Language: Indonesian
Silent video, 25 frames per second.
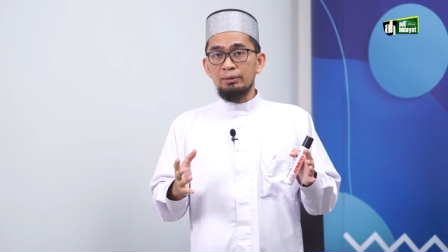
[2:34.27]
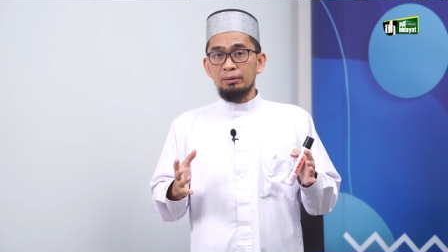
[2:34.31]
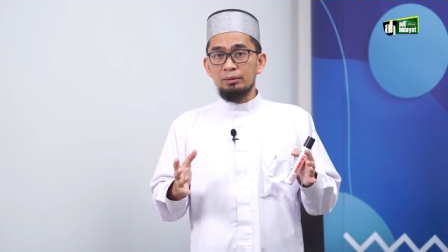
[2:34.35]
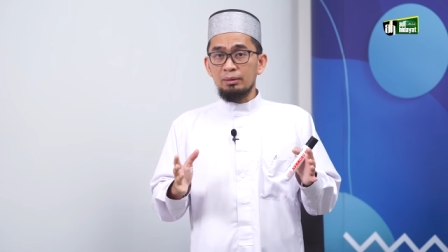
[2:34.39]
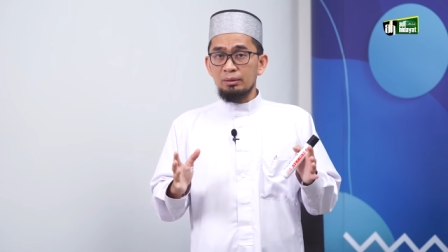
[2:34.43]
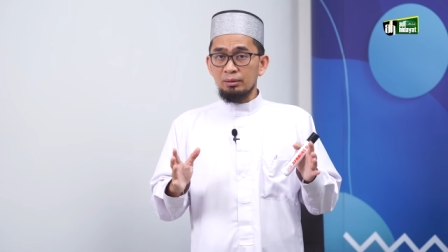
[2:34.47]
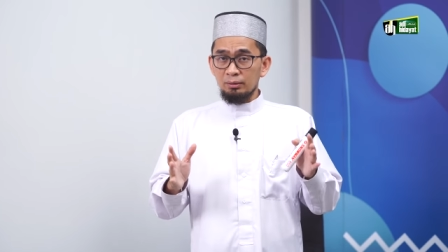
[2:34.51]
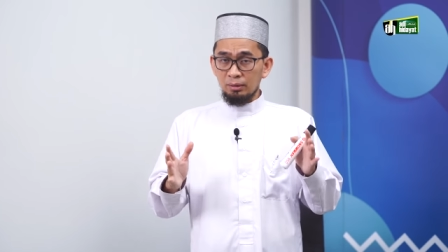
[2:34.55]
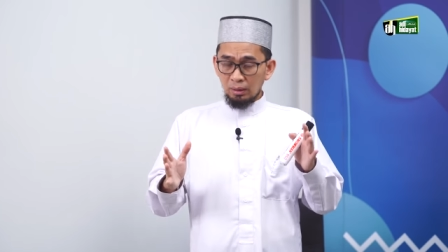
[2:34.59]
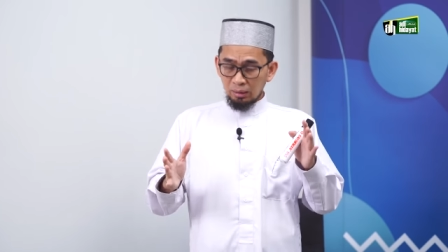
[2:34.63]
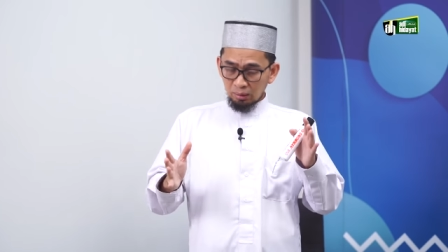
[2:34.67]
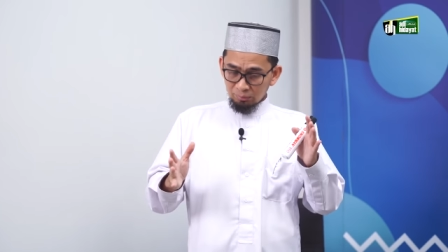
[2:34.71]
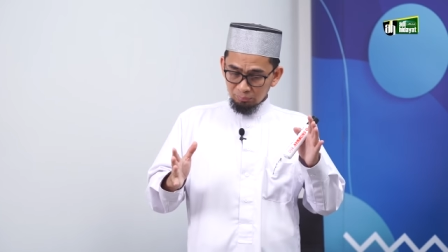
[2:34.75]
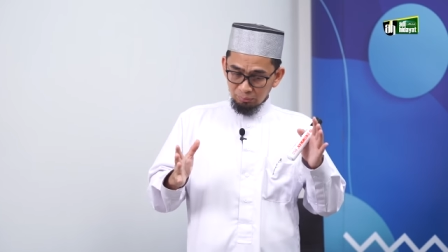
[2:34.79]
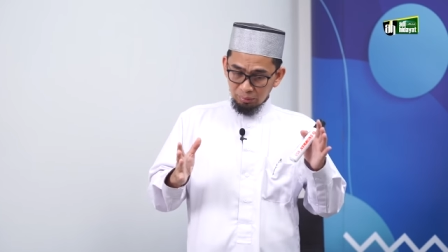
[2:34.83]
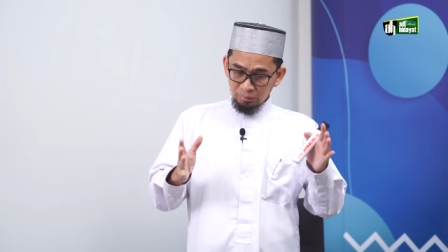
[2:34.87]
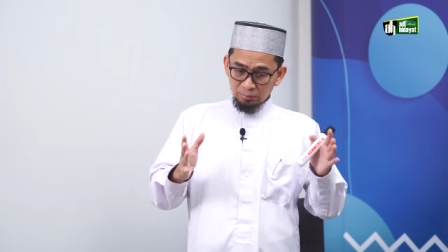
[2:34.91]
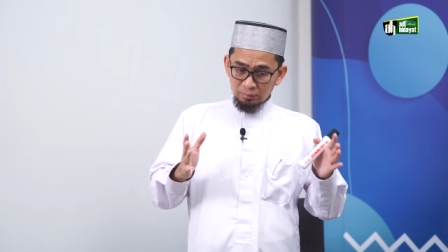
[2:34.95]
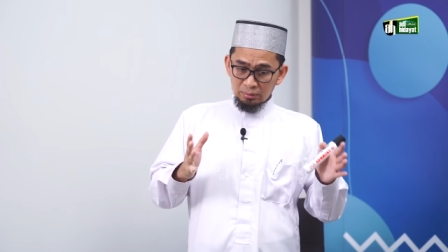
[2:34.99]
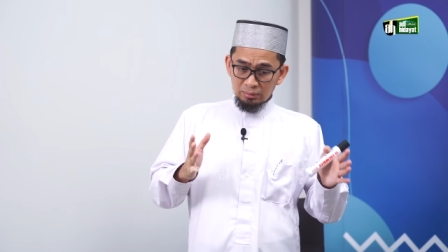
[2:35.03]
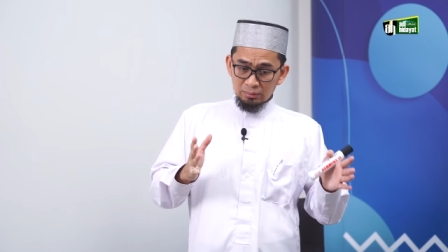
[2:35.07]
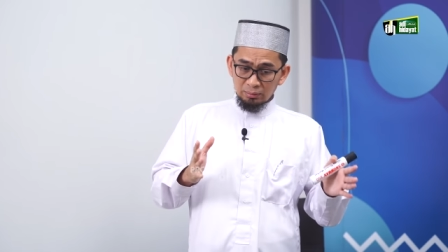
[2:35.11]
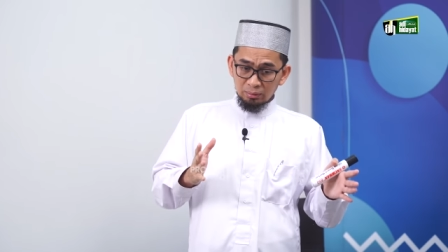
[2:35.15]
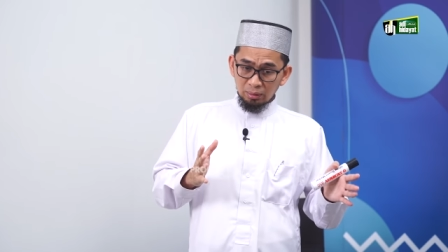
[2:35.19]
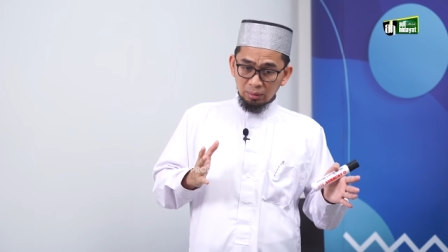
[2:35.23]
Nanti kita akan
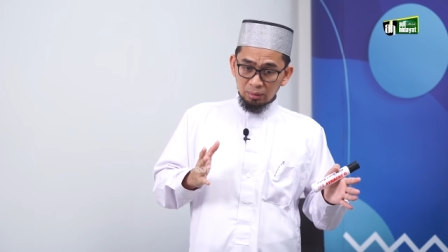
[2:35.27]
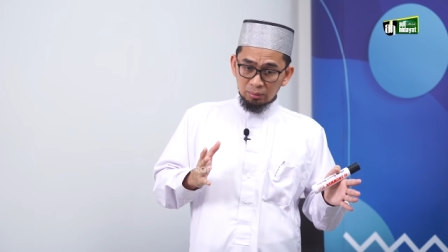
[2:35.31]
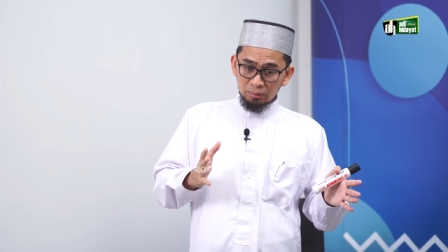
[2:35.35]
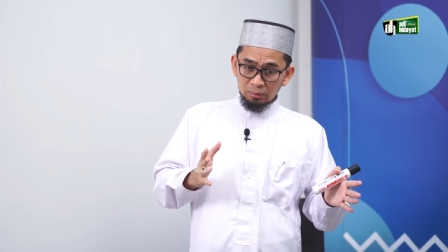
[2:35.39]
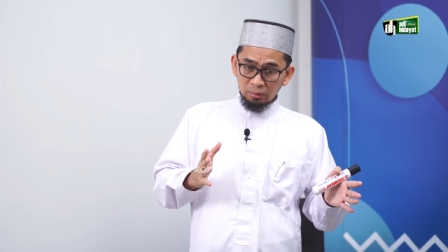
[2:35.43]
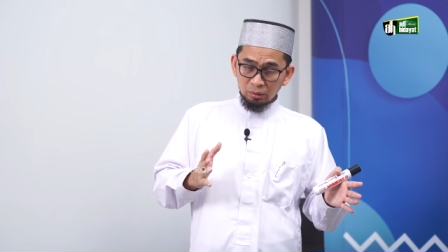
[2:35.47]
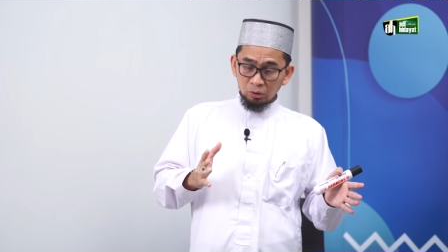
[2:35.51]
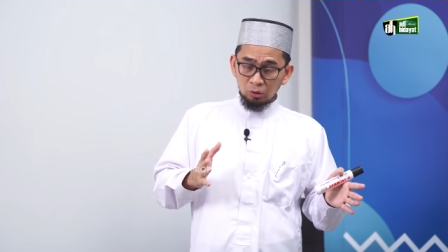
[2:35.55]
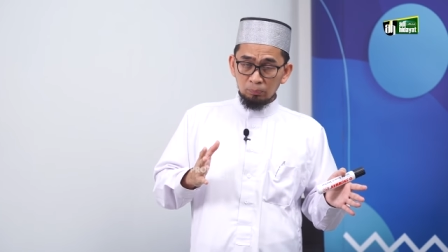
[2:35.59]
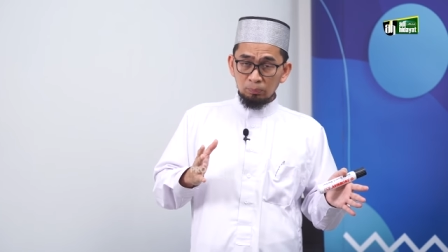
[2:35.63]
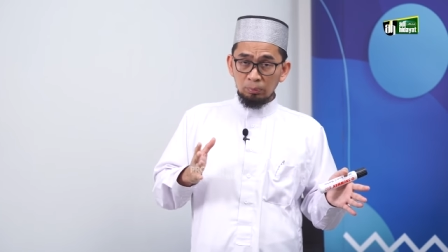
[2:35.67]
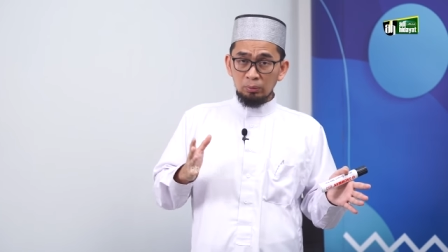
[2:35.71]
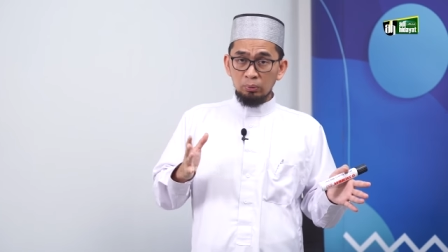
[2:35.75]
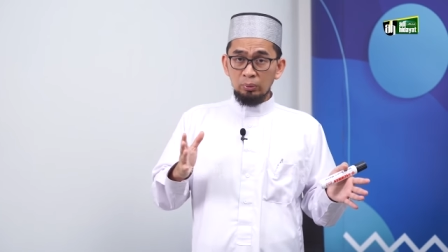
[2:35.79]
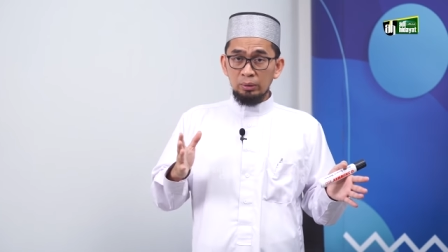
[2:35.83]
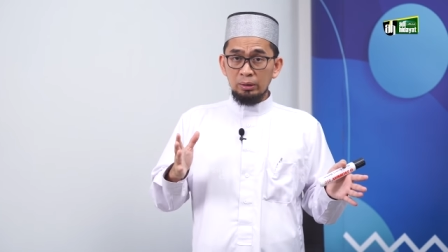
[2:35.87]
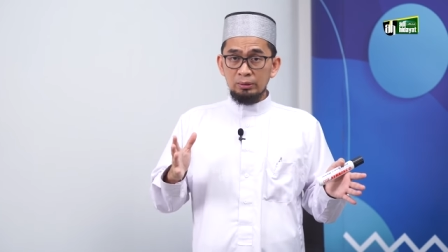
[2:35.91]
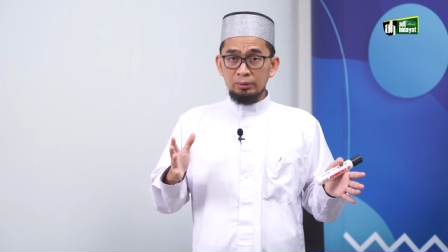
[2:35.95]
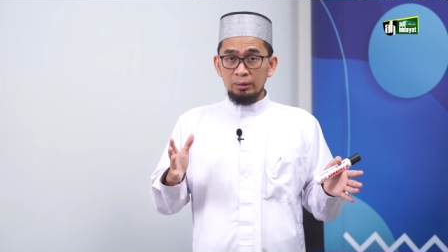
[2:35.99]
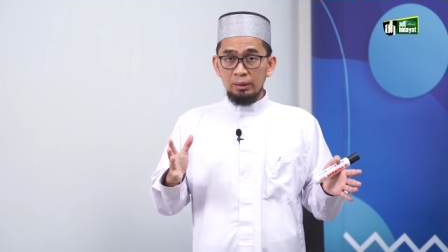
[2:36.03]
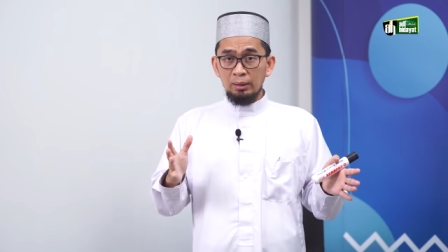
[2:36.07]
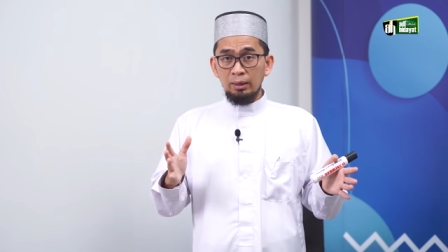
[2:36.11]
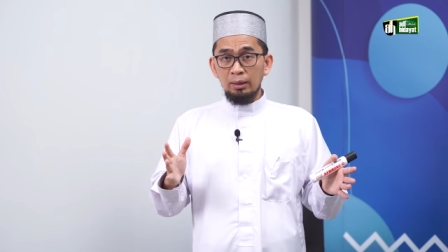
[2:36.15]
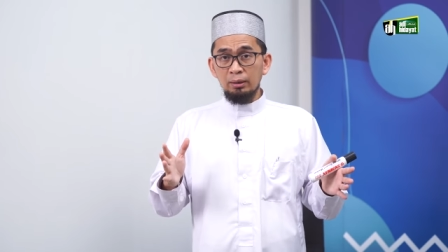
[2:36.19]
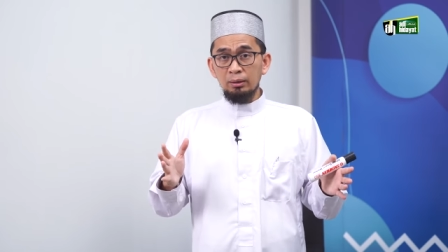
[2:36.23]
bandingkan kalau perlu
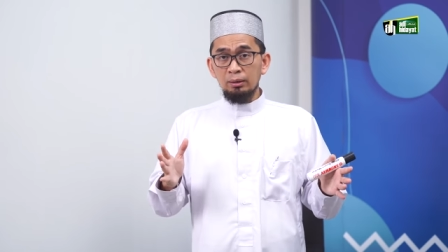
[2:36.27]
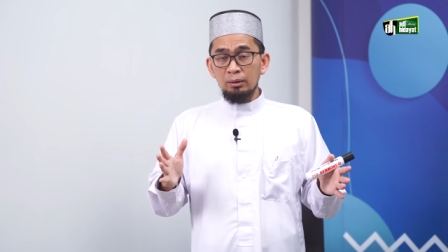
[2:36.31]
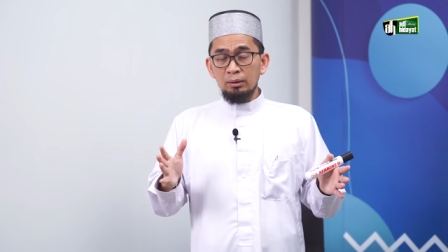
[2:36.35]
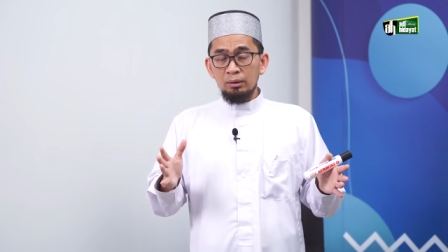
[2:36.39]
kita